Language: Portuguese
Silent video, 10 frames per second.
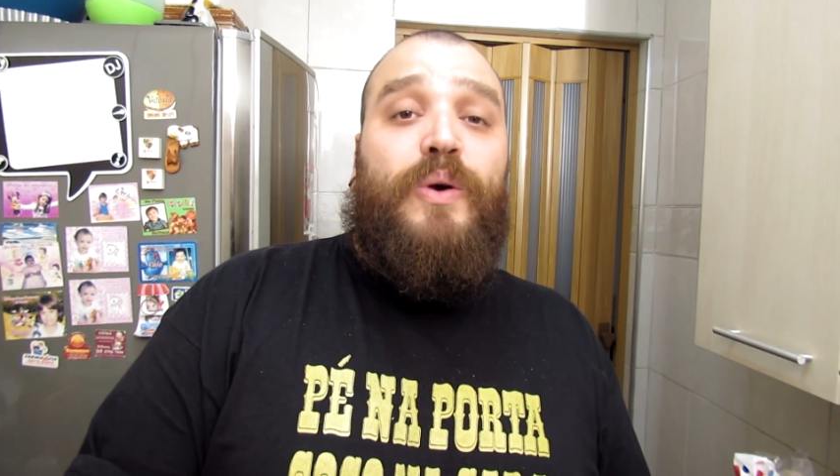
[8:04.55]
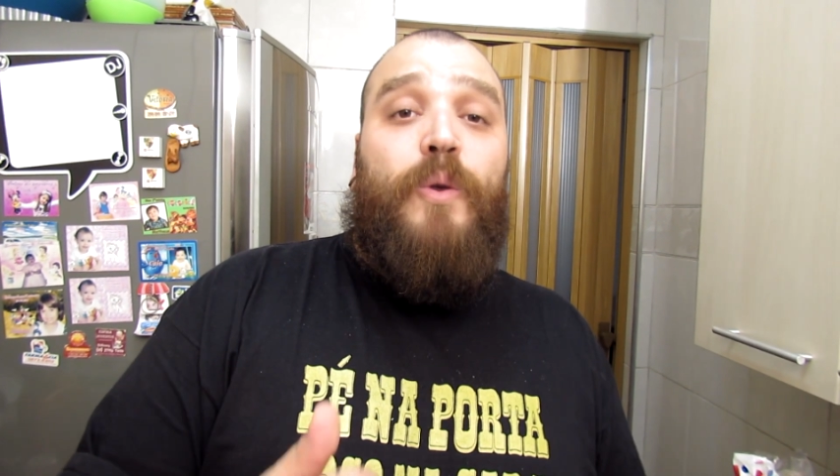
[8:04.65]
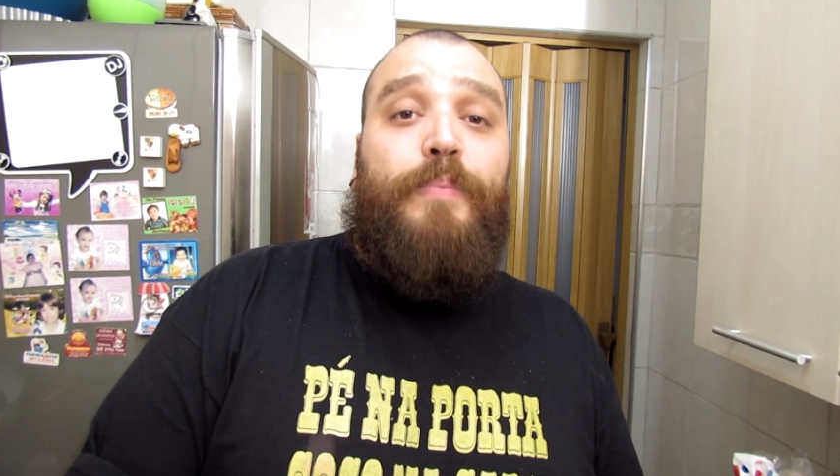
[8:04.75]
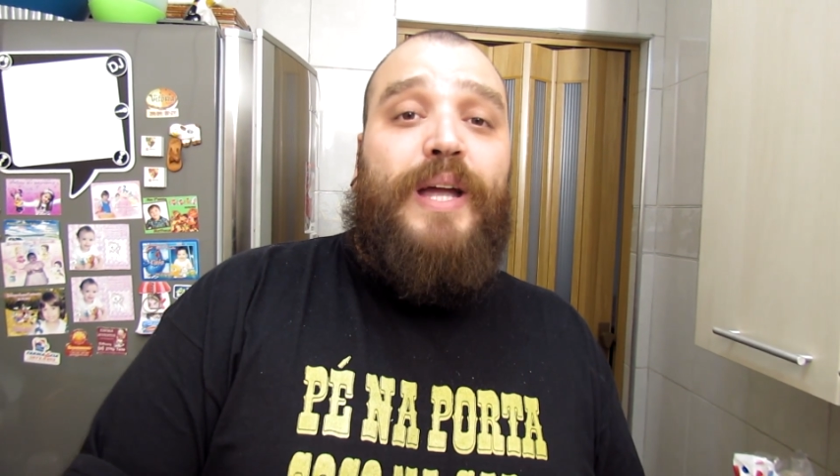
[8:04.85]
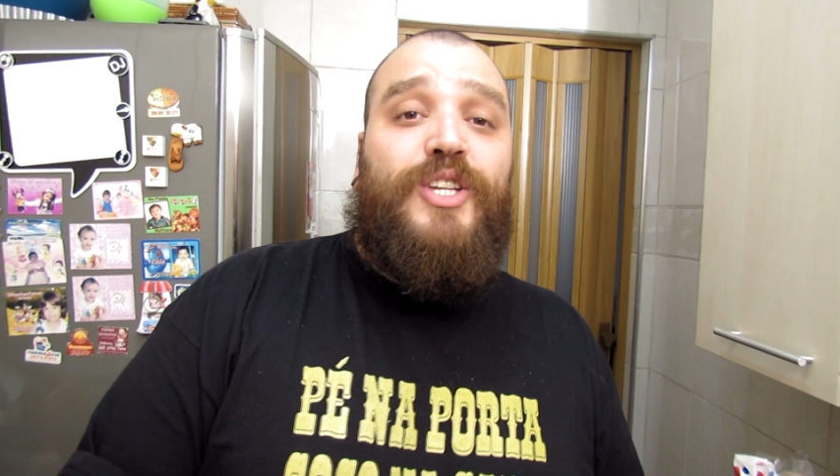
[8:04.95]

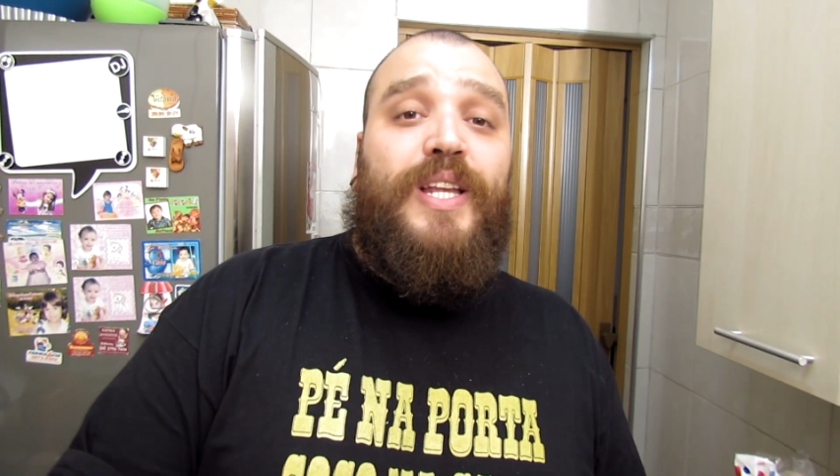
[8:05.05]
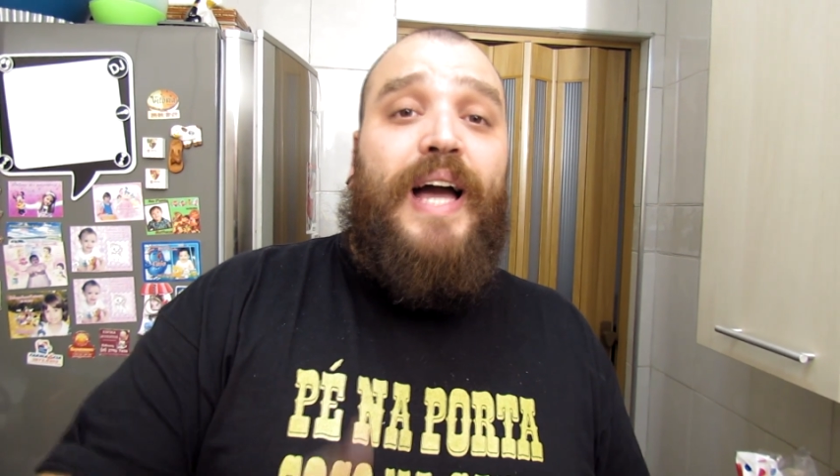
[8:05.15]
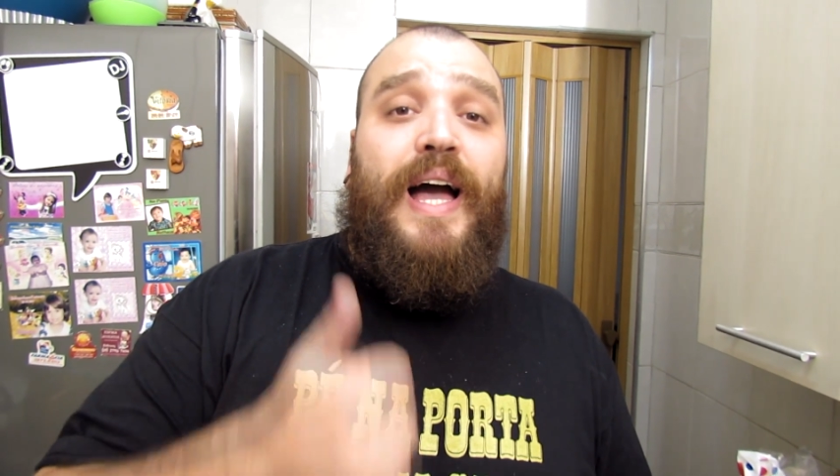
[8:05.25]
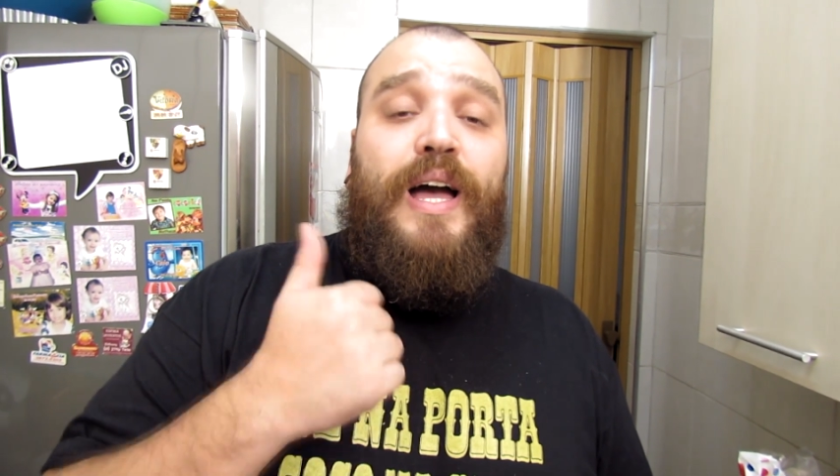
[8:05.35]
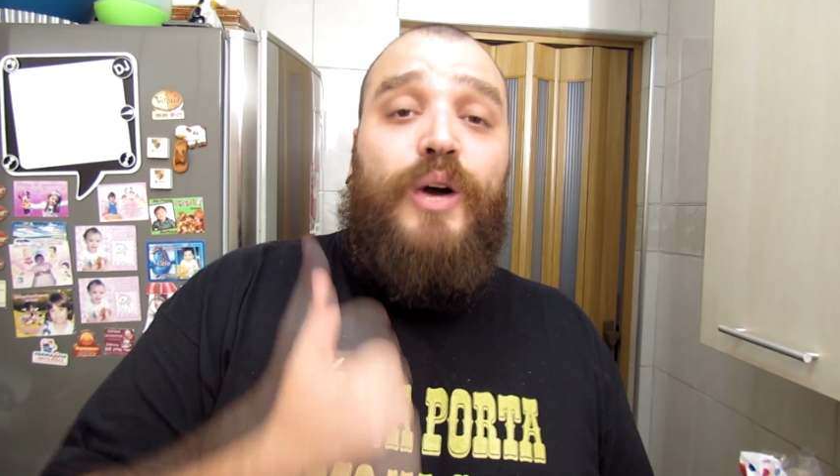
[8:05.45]

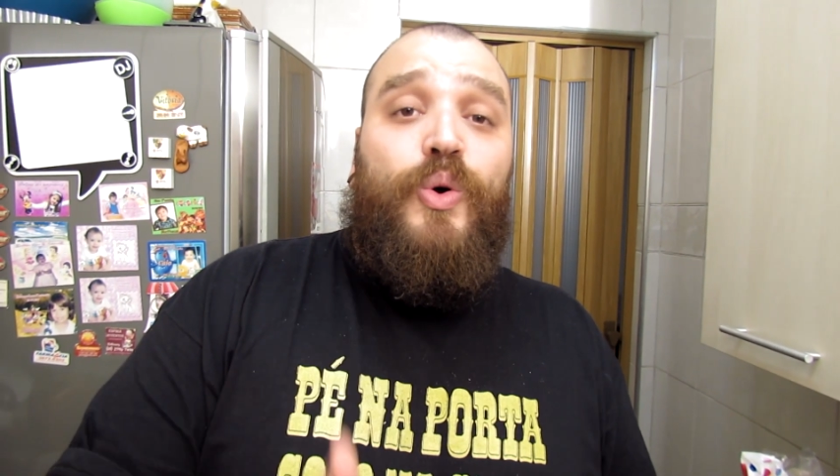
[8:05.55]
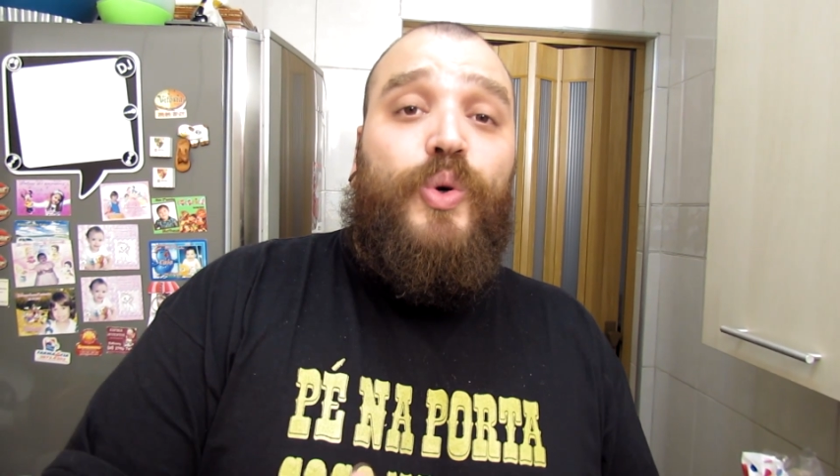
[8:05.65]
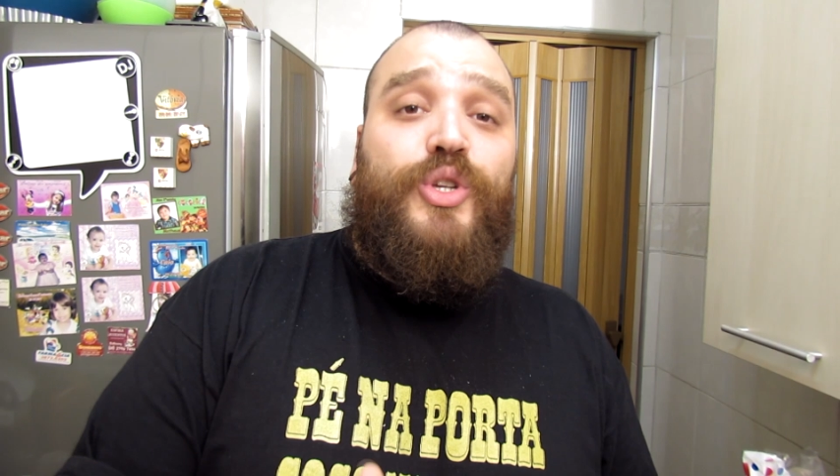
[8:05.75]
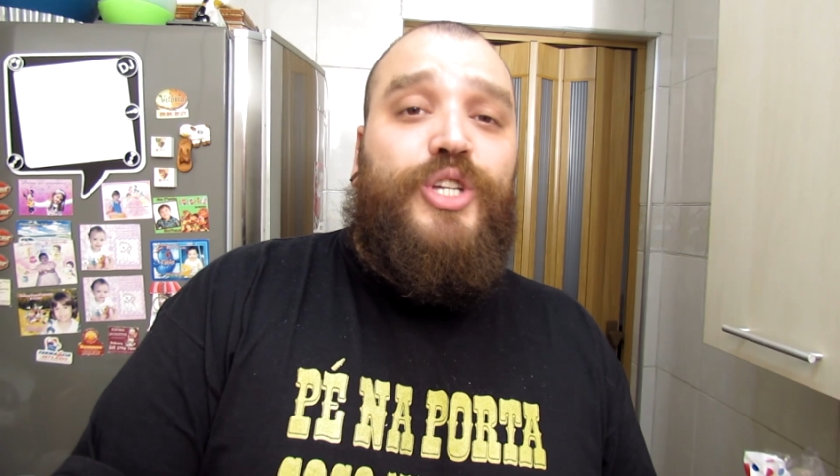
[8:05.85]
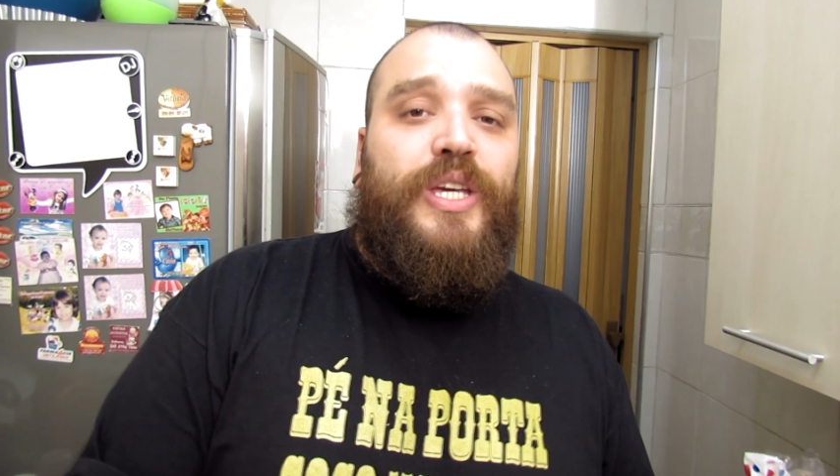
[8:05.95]
compartilhar
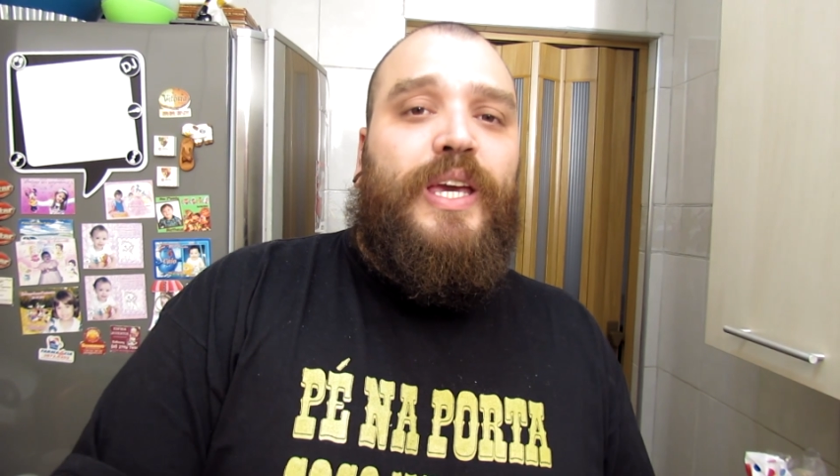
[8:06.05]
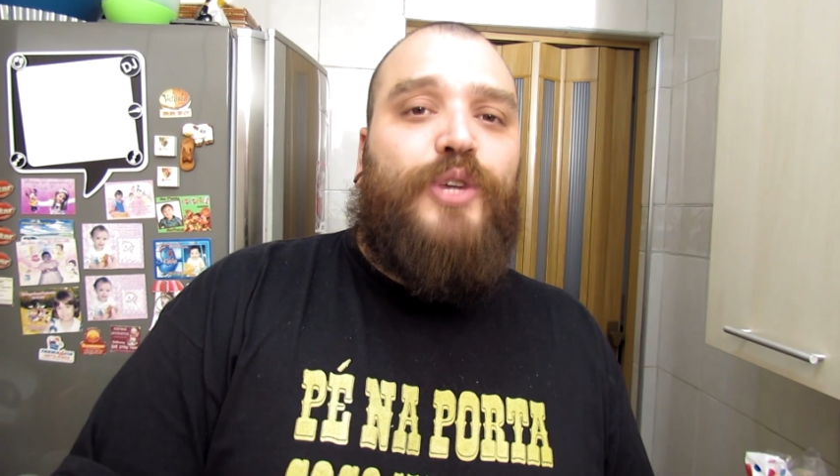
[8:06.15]
curtir,